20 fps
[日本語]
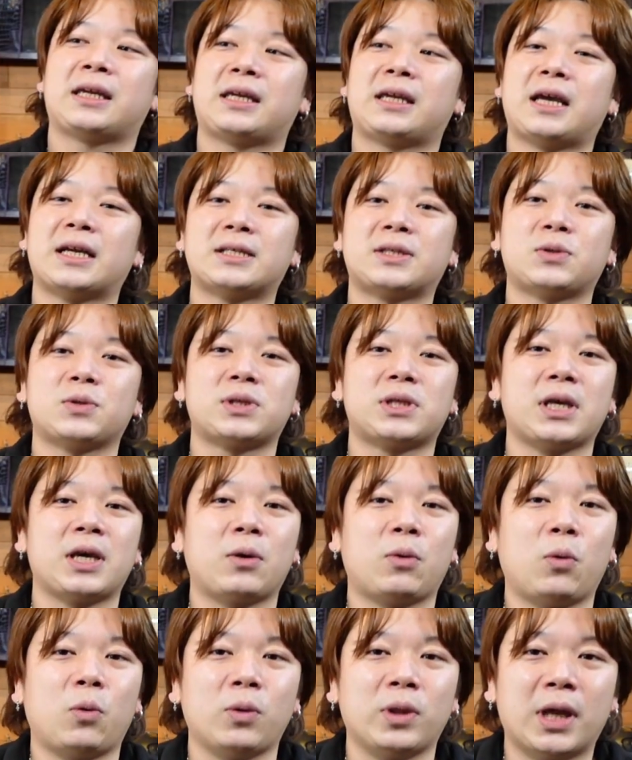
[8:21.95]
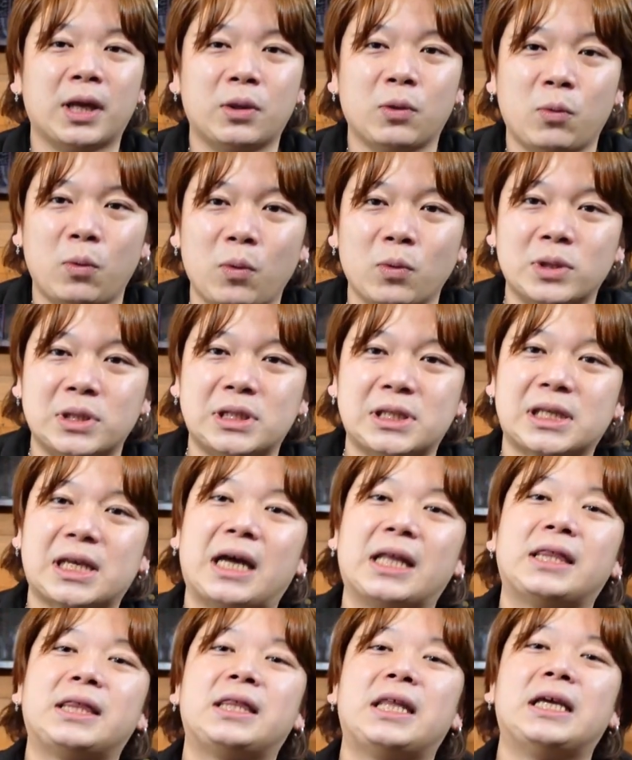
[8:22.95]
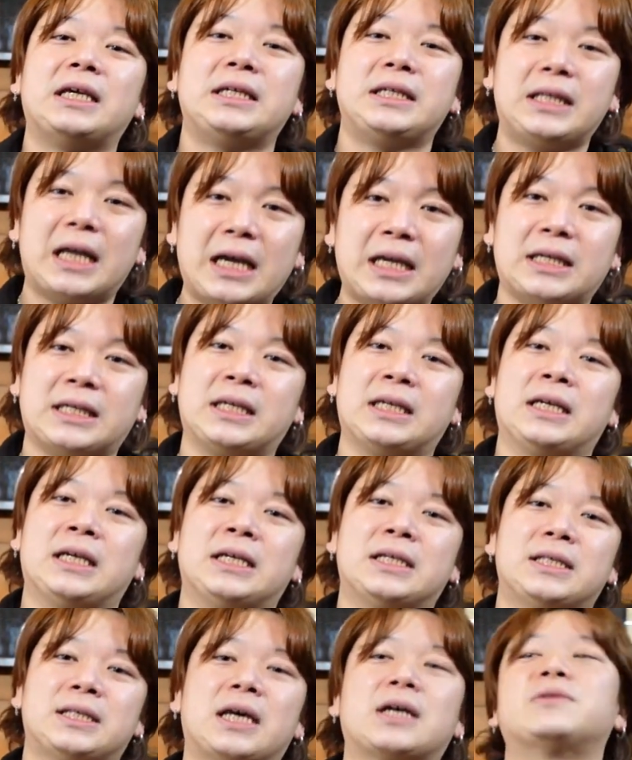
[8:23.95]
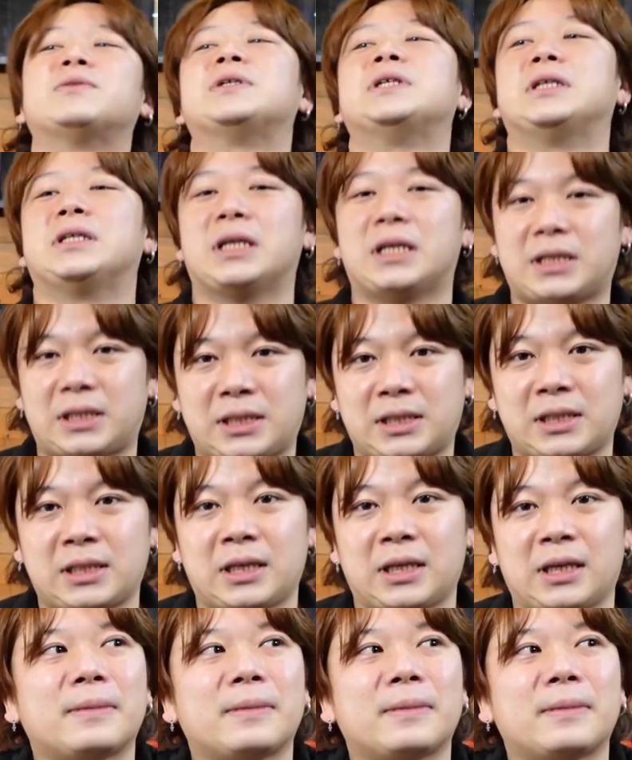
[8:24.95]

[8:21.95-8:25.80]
キャスト製法などを使っていない作品です。